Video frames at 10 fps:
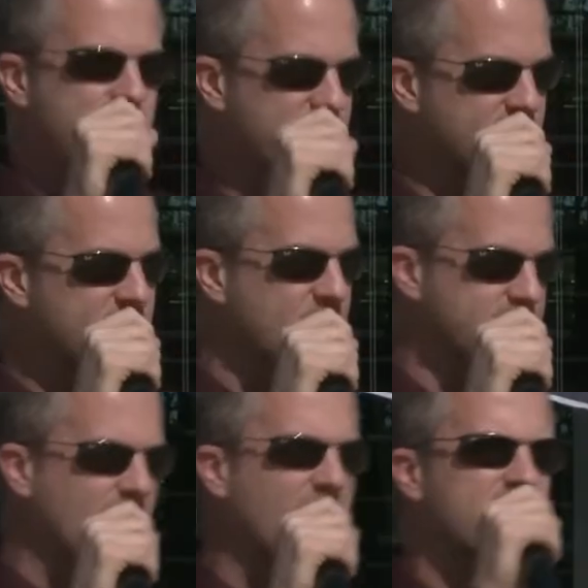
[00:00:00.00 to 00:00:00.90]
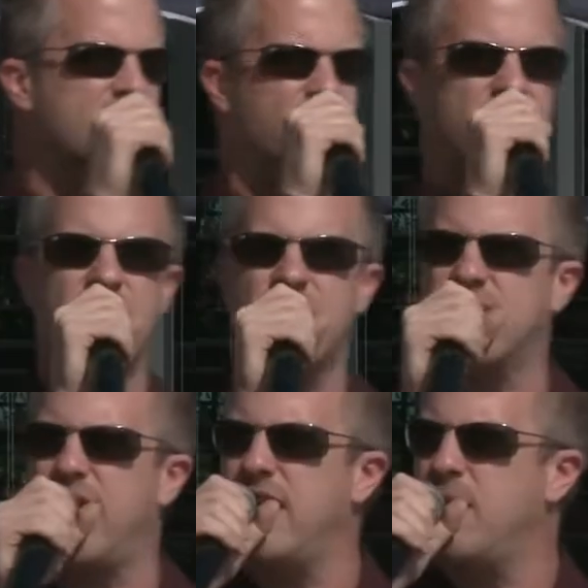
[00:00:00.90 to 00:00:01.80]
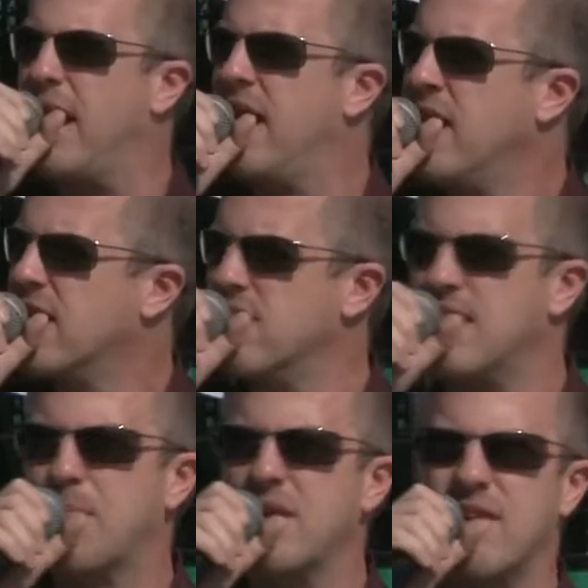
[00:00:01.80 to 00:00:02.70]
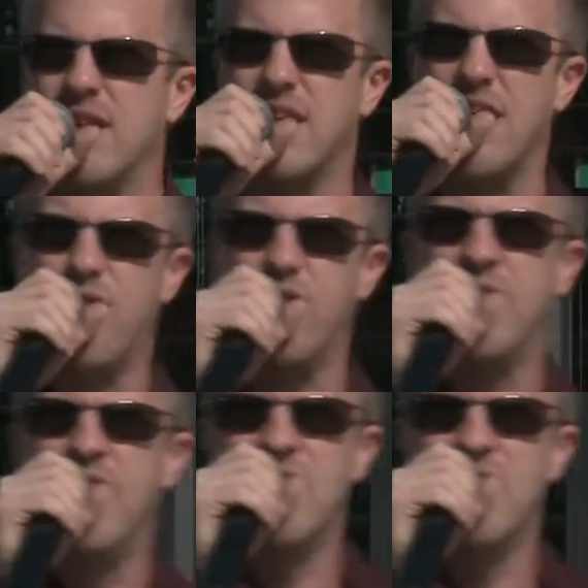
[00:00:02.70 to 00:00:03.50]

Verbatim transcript: Wir sind also aktiver Kriegsteilnehmer, ganz abgesehen davon,